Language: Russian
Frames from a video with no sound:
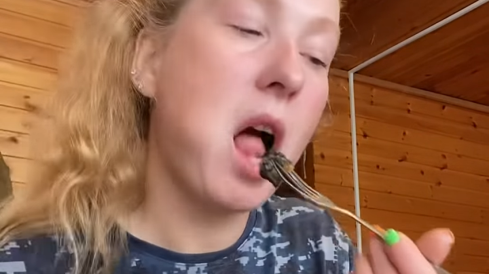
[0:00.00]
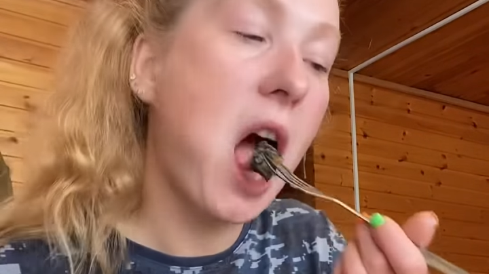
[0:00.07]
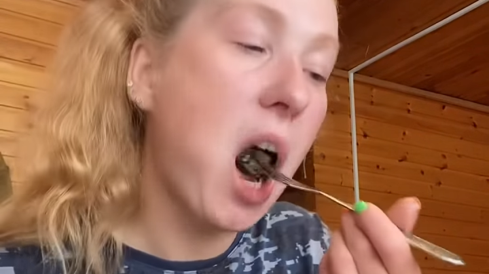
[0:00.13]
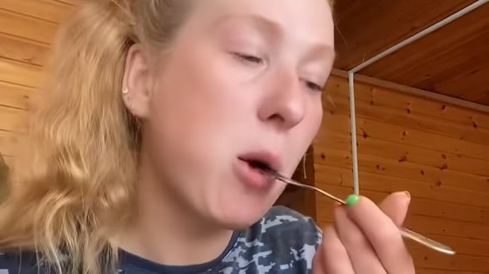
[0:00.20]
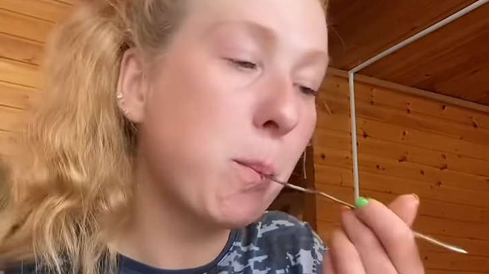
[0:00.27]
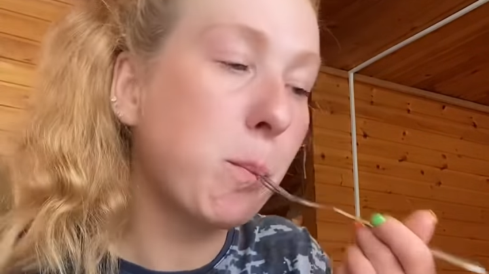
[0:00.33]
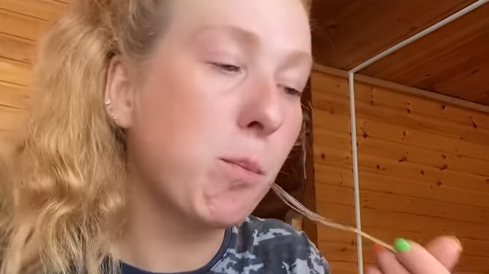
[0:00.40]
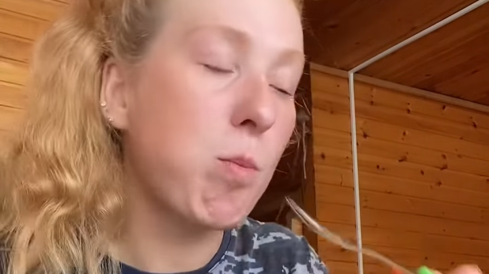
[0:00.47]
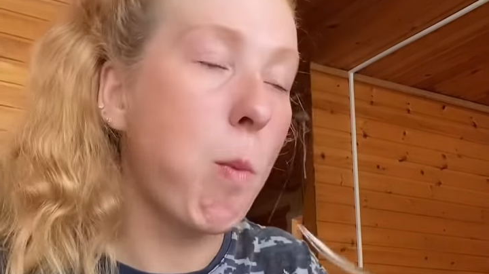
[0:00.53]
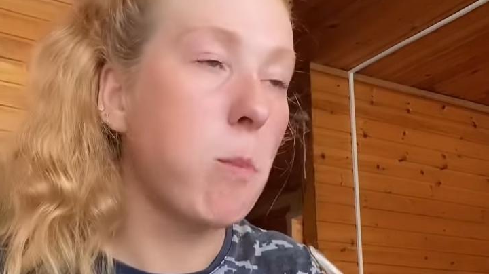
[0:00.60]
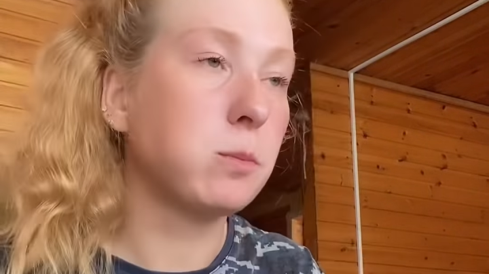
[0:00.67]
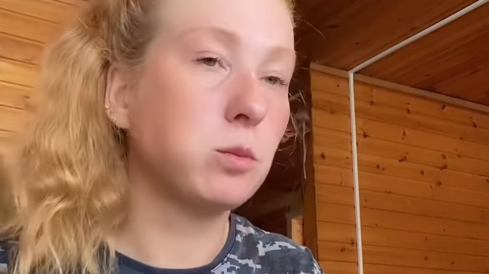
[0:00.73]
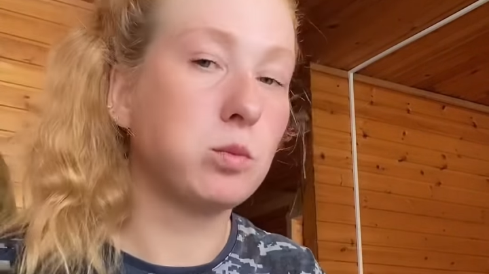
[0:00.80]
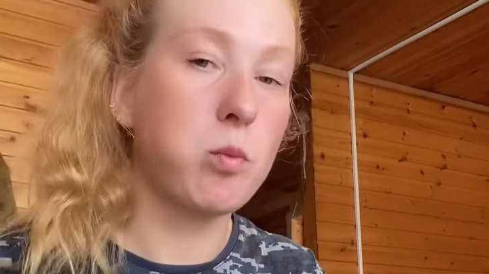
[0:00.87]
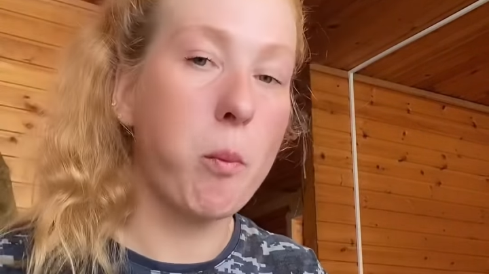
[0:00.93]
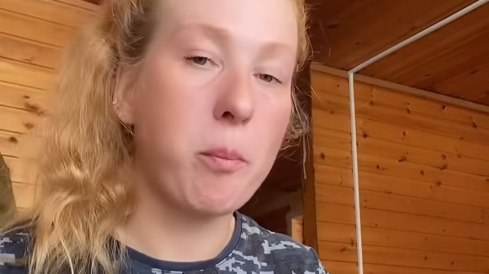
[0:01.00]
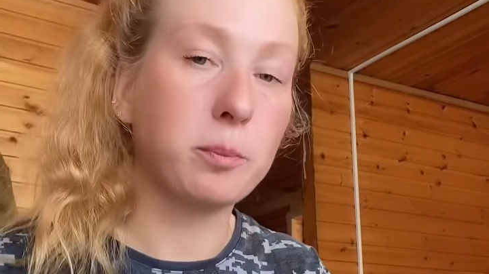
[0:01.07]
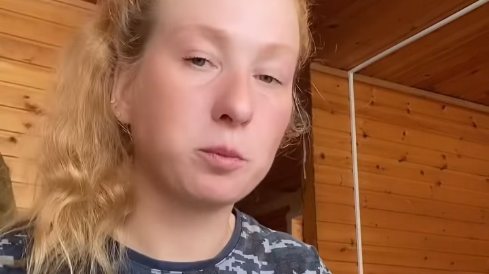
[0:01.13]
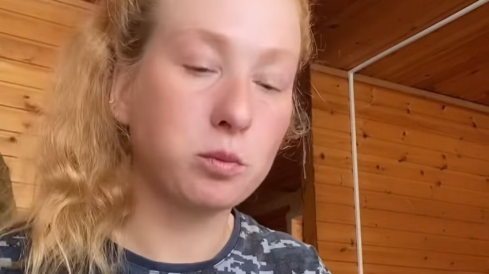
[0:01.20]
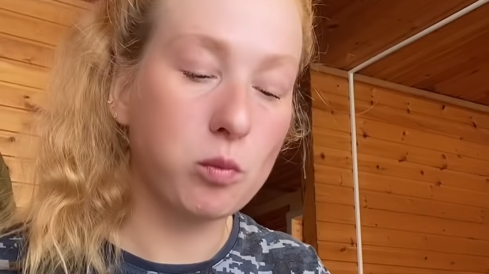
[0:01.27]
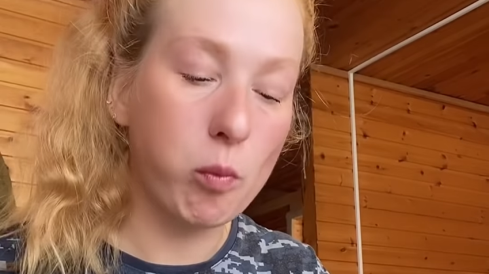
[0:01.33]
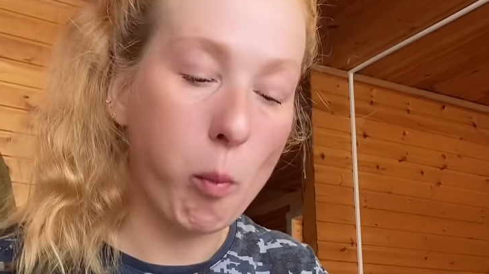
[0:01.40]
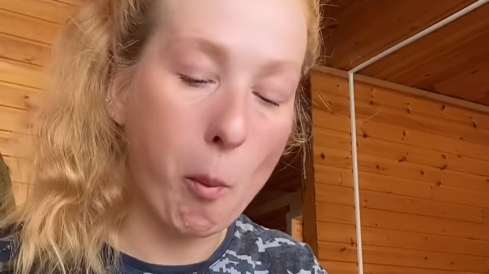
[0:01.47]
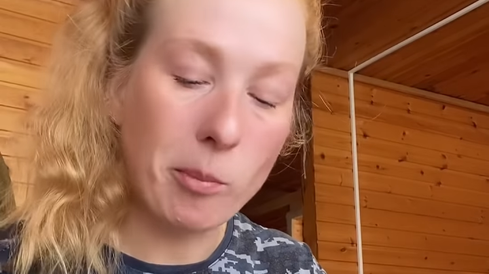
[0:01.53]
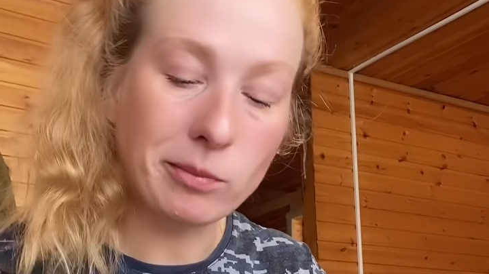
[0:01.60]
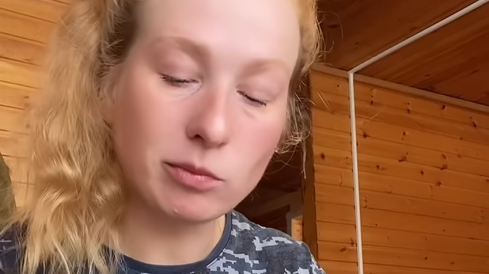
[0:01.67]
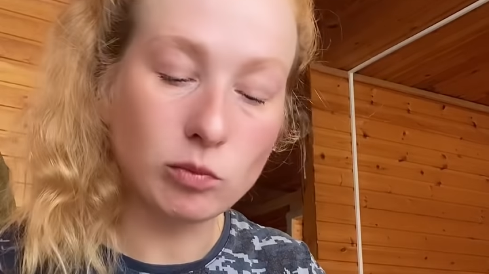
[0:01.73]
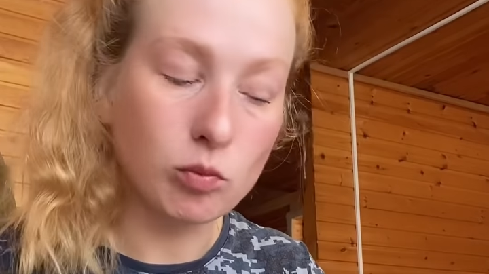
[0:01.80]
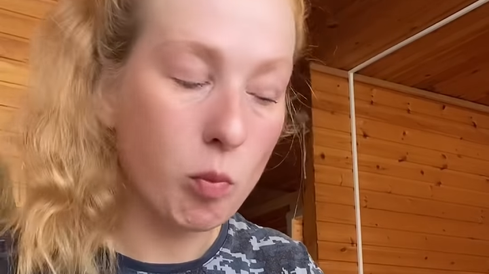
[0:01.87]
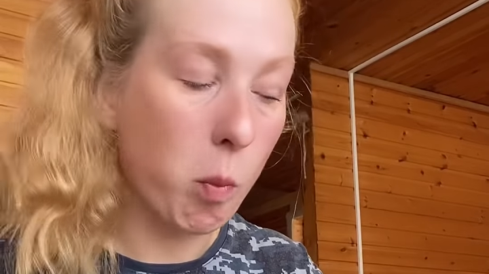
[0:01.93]
Они уже без термометра температуру
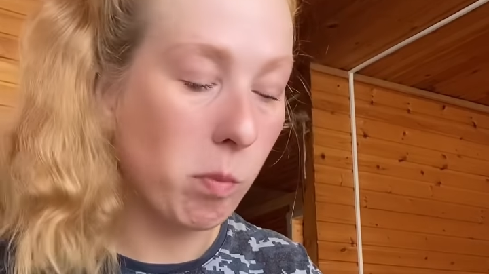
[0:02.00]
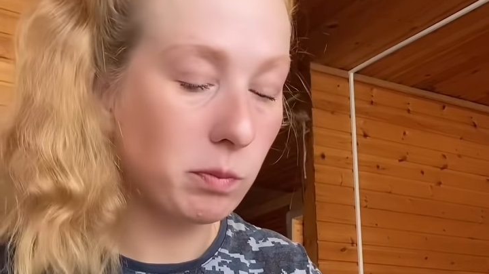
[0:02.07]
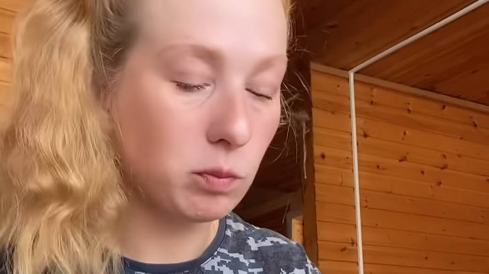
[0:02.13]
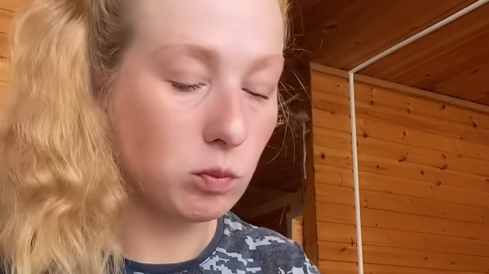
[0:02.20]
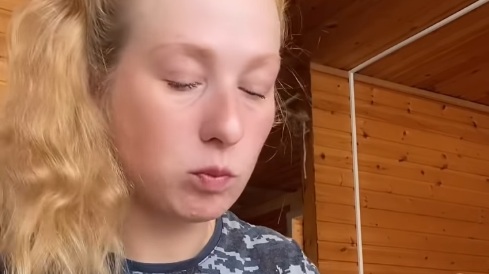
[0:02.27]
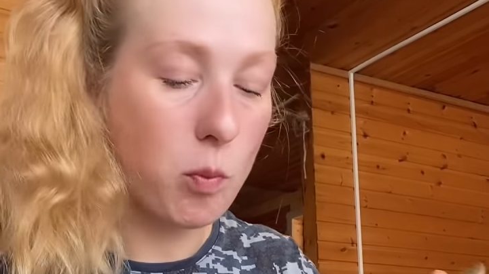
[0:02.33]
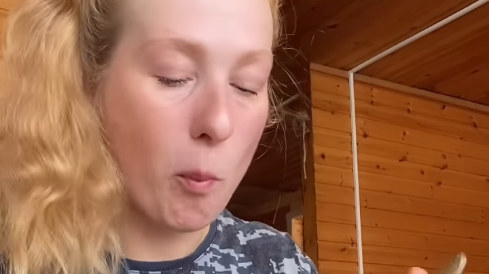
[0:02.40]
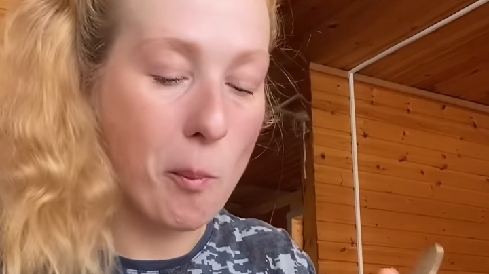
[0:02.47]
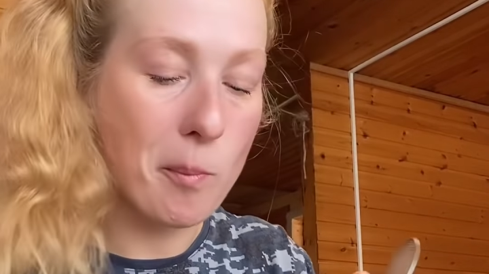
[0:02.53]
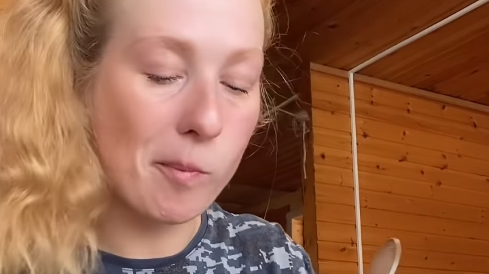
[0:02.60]
определяют. Угу.